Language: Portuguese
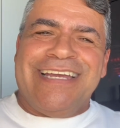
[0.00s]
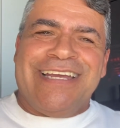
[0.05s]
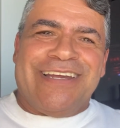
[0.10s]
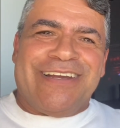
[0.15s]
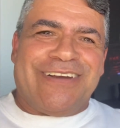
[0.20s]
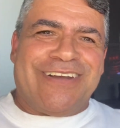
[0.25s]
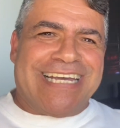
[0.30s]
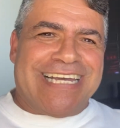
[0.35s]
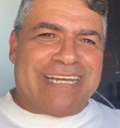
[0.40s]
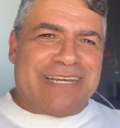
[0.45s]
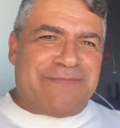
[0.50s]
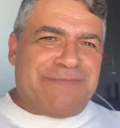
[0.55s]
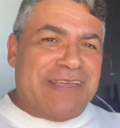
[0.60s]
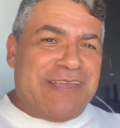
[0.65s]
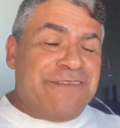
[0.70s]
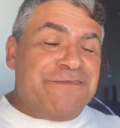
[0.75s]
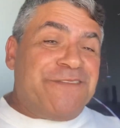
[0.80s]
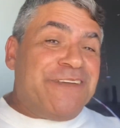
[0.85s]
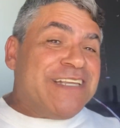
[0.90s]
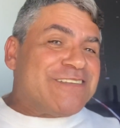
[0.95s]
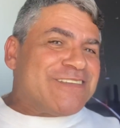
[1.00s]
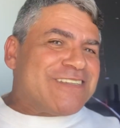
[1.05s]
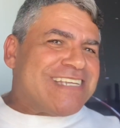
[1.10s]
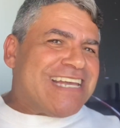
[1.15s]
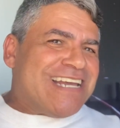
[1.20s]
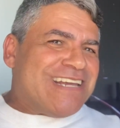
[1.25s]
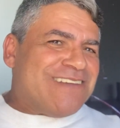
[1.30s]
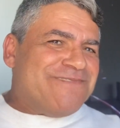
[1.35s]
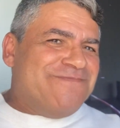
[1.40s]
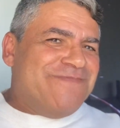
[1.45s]
Olá, bem-vindos
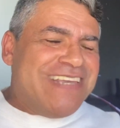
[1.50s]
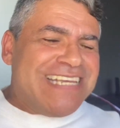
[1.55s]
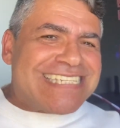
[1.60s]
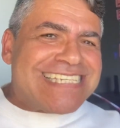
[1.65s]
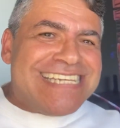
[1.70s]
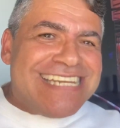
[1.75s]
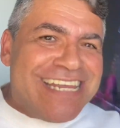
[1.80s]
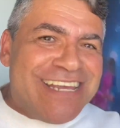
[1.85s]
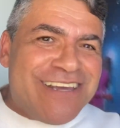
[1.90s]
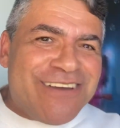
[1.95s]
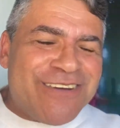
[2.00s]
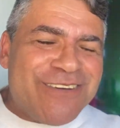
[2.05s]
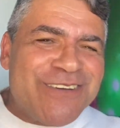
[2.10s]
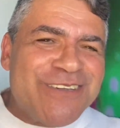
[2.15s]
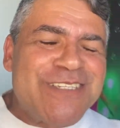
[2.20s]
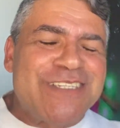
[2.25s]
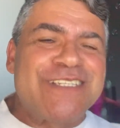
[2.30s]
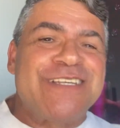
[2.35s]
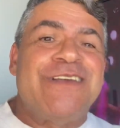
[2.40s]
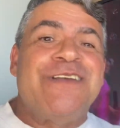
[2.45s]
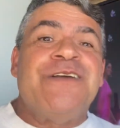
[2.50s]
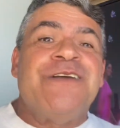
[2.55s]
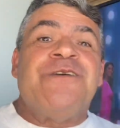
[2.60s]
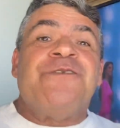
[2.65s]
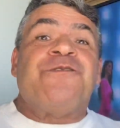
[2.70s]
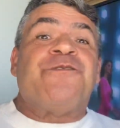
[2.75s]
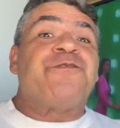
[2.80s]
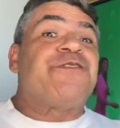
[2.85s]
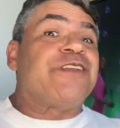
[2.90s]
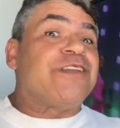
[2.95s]
a Miss News,
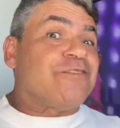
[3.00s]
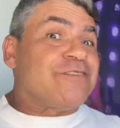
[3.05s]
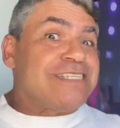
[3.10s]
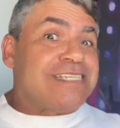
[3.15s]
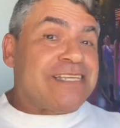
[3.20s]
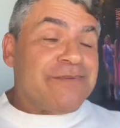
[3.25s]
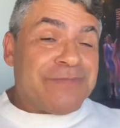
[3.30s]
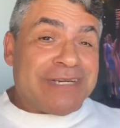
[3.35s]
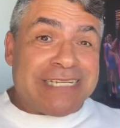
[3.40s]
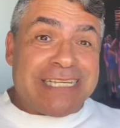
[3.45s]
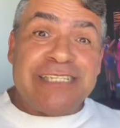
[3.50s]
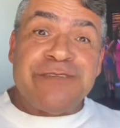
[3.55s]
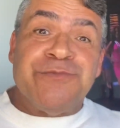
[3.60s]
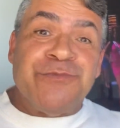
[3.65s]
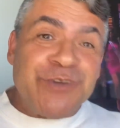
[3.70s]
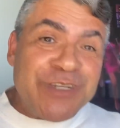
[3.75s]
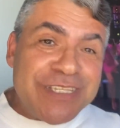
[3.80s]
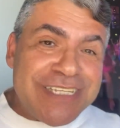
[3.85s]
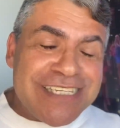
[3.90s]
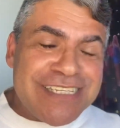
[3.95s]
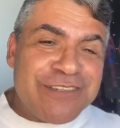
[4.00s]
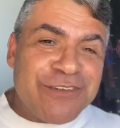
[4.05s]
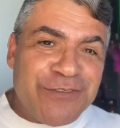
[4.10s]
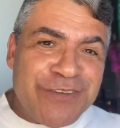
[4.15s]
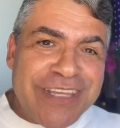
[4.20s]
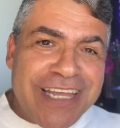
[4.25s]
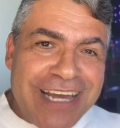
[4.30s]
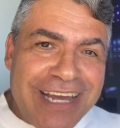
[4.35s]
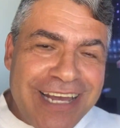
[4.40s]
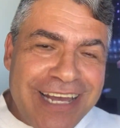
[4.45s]
um final de semana de muitas
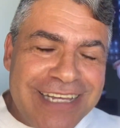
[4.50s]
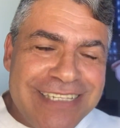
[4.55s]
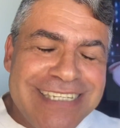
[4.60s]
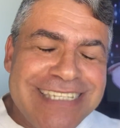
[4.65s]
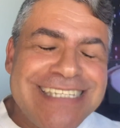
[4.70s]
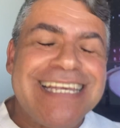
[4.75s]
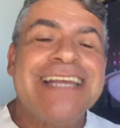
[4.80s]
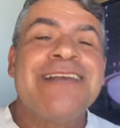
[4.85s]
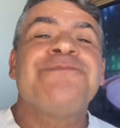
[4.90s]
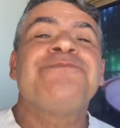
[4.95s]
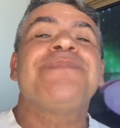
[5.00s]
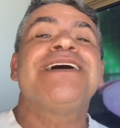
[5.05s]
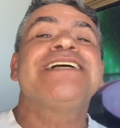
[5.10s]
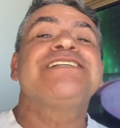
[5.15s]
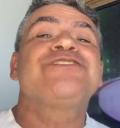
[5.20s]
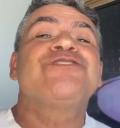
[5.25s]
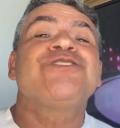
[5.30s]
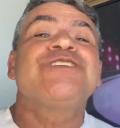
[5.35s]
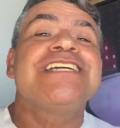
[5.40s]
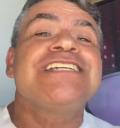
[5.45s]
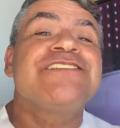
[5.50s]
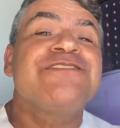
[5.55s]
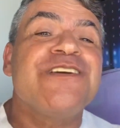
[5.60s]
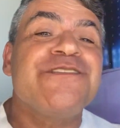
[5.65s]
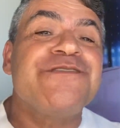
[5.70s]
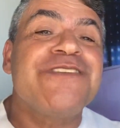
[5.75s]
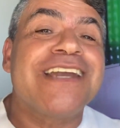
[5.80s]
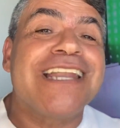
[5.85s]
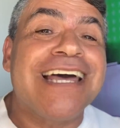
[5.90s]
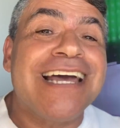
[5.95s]
novidades, mas hoje a gente
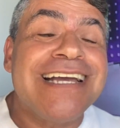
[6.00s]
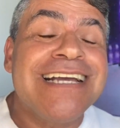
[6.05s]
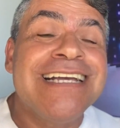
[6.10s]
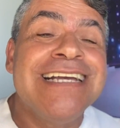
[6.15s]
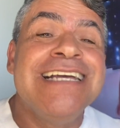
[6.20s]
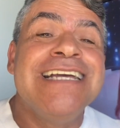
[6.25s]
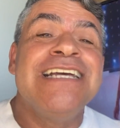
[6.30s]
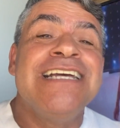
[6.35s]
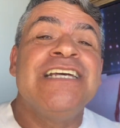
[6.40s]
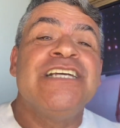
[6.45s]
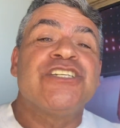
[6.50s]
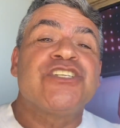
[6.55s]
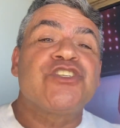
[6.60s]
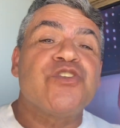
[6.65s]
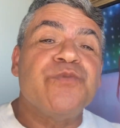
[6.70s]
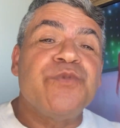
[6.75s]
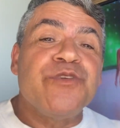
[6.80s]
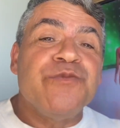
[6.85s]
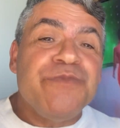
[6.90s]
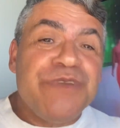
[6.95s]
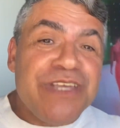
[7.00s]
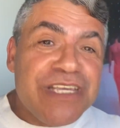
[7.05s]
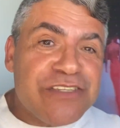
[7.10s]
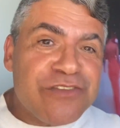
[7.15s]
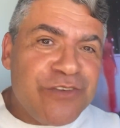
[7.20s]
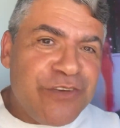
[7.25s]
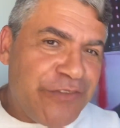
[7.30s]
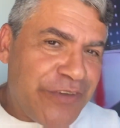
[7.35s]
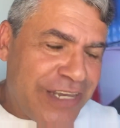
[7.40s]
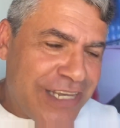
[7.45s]
vai falar sobre o
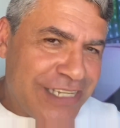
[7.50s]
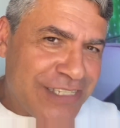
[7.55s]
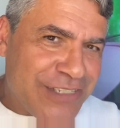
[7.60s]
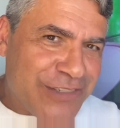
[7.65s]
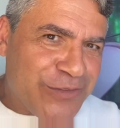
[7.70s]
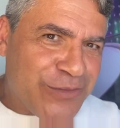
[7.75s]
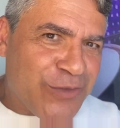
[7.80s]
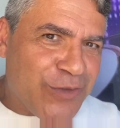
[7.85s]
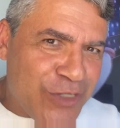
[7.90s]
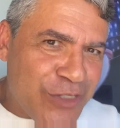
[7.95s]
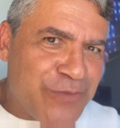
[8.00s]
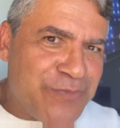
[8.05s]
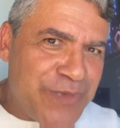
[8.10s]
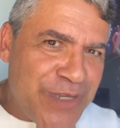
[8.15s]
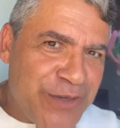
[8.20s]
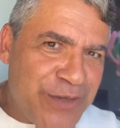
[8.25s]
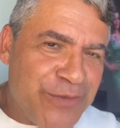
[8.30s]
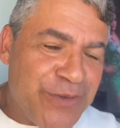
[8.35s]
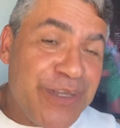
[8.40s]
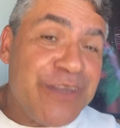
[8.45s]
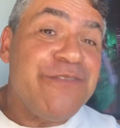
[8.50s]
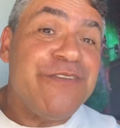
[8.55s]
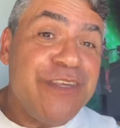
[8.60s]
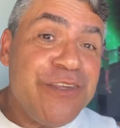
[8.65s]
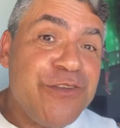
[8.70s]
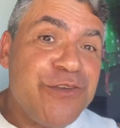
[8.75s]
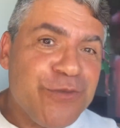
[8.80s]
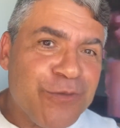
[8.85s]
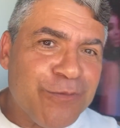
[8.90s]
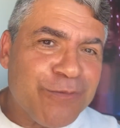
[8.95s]
Miss Universo
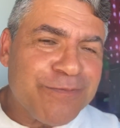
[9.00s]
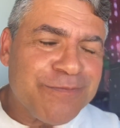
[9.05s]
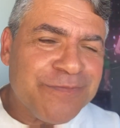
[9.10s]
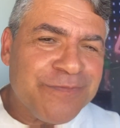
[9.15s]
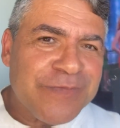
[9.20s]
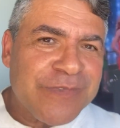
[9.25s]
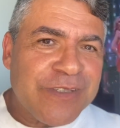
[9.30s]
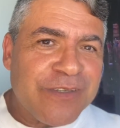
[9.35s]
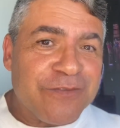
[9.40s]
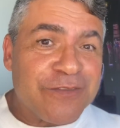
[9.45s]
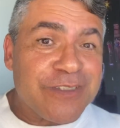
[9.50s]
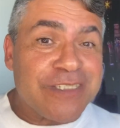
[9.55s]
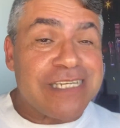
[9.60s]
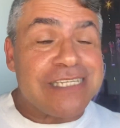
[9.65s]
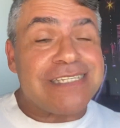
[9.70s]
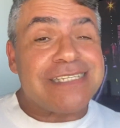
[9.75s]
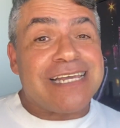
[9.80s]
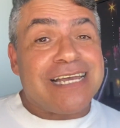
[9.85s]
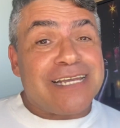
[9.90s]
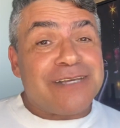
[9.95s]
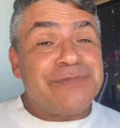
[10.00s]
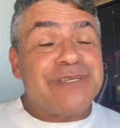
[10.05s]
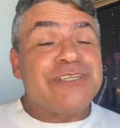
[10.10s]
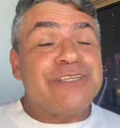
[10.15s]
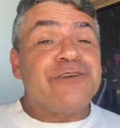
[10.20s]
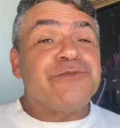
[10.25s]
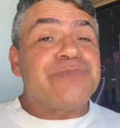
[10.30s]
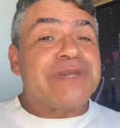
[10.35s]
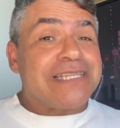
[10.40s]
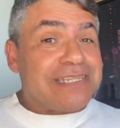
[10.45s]
2021. Vocês sabem
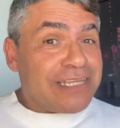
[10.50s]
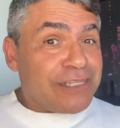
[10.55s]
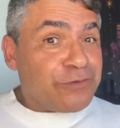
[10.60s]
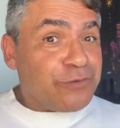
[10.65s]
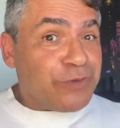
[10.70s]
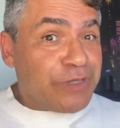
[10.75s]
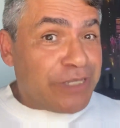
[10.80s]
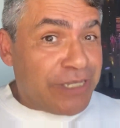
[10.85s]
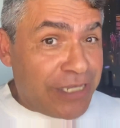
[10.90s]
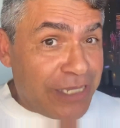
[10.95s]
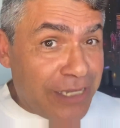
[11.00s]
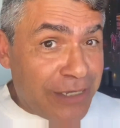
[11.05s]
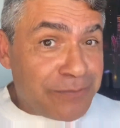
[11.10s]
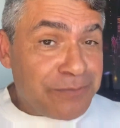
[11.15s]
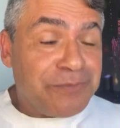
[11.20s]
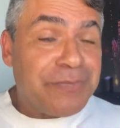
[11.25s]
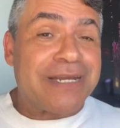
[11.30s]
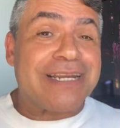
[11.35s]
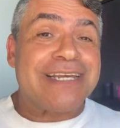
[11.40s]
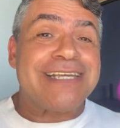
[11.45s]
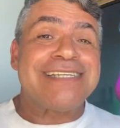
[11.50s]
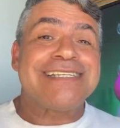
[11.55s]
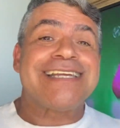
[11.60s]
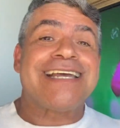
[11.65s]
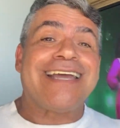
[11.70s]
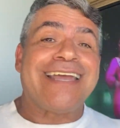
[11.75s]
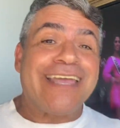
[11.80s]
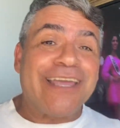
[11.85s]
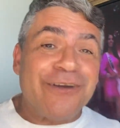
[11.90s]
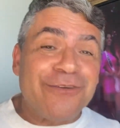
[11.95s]
que eu pretendo ir para
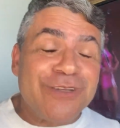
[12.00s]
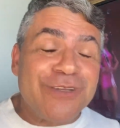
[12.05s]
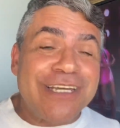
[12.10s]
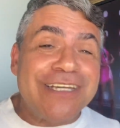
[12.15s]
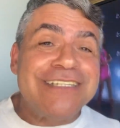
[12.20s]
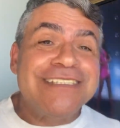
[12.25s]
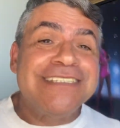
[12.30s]
Israel, né?